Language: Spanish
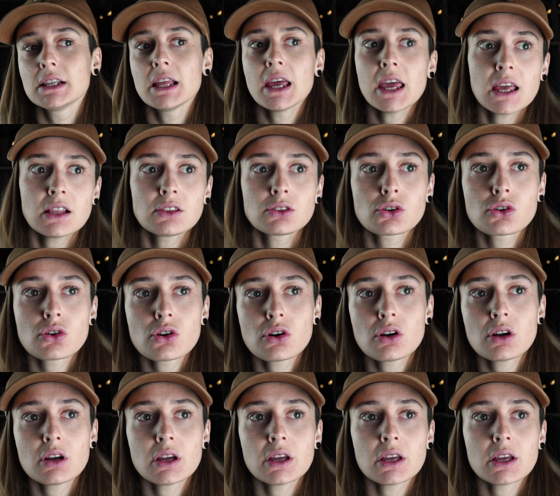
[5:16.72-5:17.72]

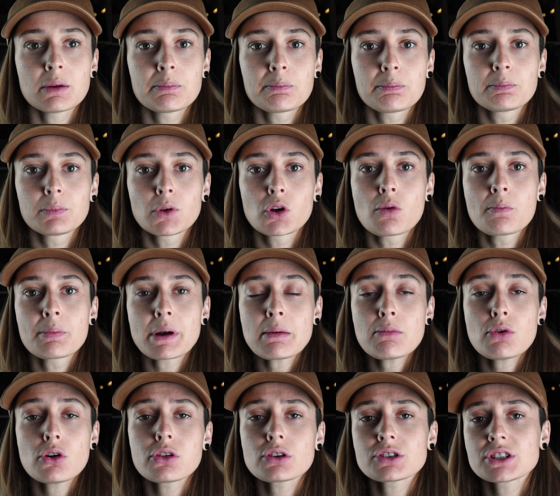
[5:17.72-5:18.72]
Entro, eh,
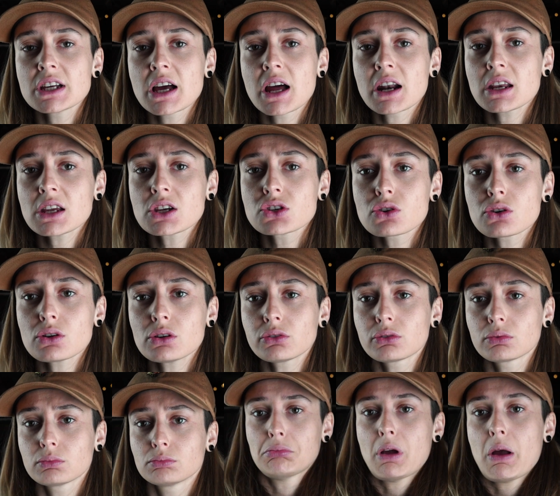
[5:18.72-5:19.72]
compramos dos
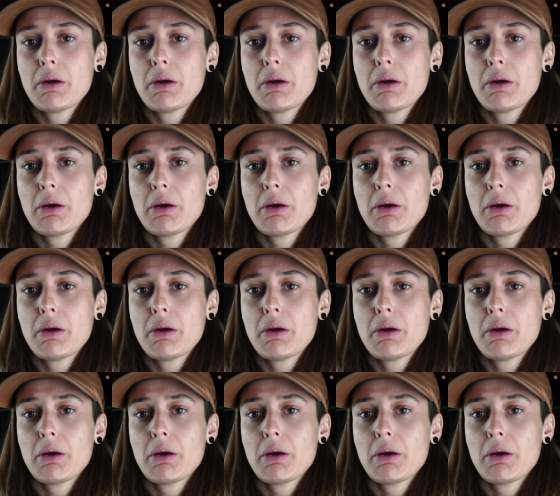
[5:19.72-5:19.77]
cigarrillos.